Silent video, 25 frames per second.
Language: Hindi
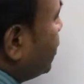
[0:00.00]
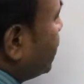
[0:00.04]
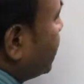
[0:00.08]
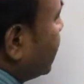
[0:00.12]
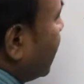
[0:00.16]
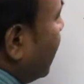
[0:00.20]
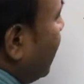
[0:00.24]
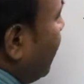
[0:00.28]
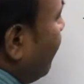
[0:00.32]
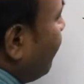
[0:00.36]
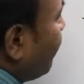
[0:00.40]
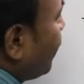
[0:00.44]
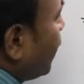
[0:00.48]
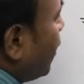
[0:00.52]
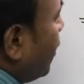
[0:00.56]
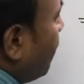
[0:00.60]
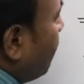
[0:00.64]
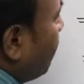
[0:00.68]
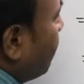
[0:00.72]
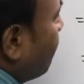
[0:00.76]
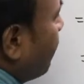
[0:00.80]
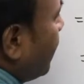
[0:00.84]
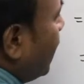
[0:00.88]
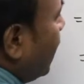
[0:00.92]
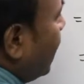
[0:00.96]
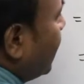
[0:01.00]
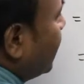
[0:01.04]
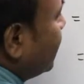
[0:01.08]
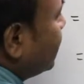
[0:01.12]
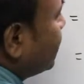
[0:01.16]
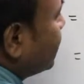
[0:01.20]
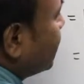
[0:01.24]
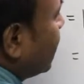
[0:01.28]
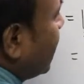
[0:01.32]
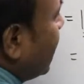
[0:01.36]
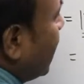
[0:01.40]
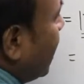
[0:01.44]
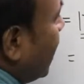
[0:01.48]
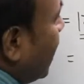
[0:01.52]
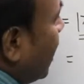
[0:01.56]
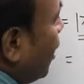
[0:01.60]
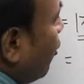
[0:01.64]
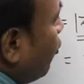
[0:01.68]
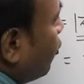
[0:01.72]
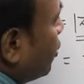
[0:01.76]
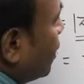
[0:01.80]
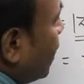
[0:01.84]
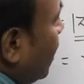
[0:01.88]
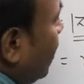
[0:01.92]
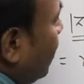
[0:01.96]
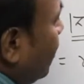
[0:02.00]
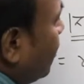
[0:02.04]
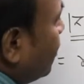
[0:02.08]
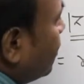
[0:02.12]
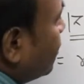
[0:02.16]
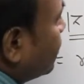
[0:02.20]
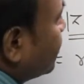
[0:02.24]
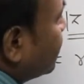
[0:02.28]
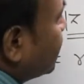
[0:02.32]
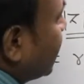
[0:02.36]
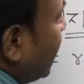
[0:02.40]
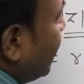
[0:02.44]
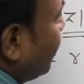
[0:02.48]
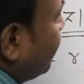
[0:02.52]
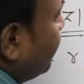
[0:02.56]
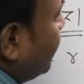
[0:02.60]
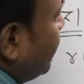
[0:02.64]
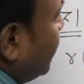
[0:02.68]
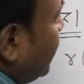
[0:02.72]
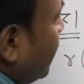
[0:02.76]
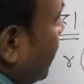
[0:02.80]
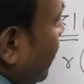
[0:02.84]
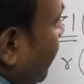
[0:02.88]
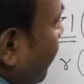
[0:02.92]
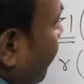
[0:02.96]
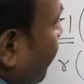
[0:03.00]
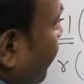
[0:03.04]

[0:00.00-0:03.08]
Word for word: थीटा प्लस आयोटा साइन थीटा